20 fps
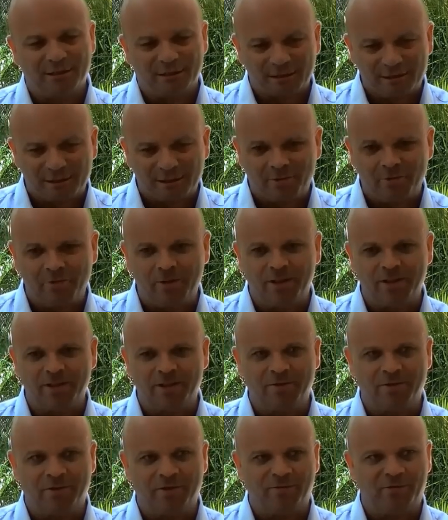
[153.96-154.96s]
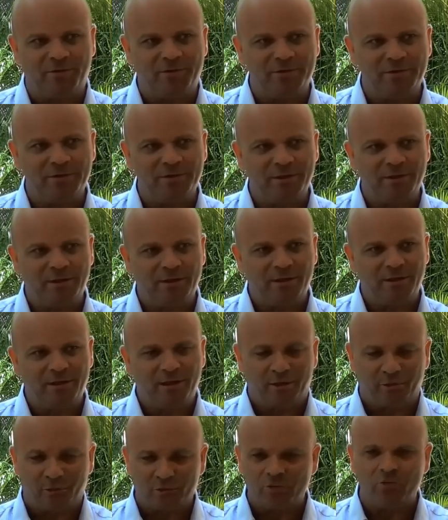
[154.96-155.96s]
décideront de rester dans la France,
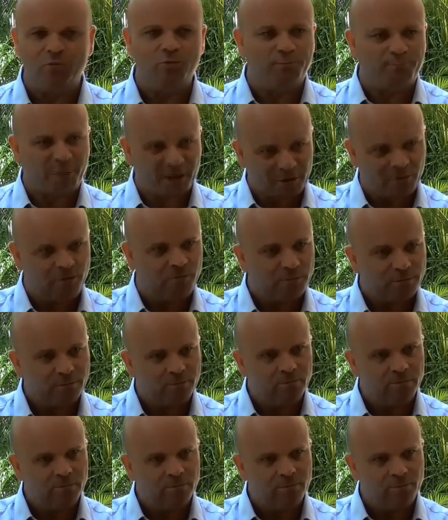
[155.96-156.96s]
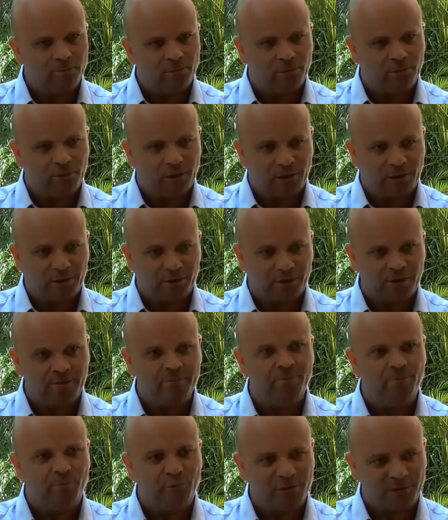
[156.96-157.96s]
et donc nous nous battrons pour que les
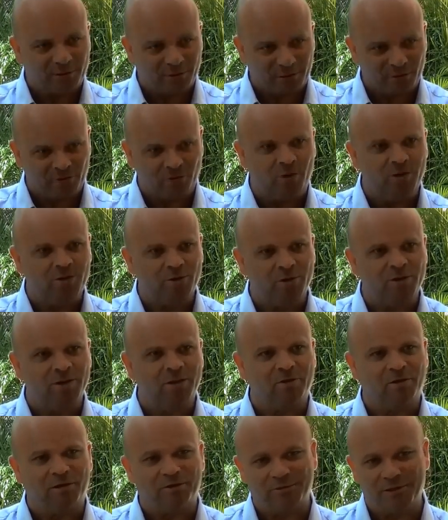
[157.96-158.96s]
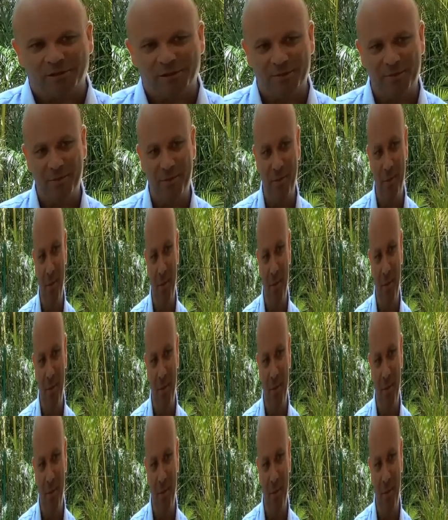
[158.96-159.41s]
Calédoniens puissent avoir le droit de choisir leur avenir.